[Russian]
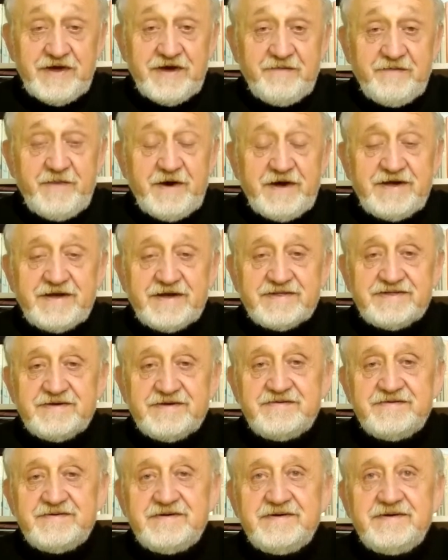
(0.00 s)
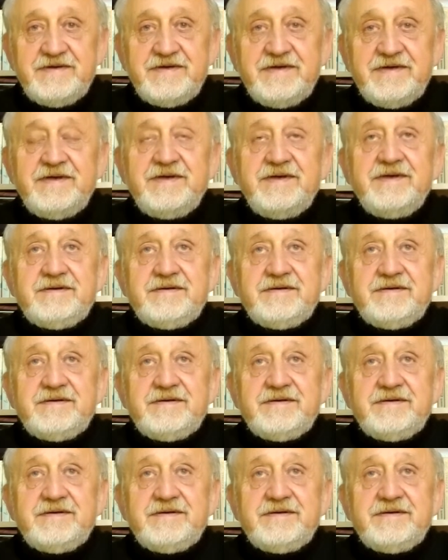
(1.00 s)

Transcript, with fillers: русских поэтов,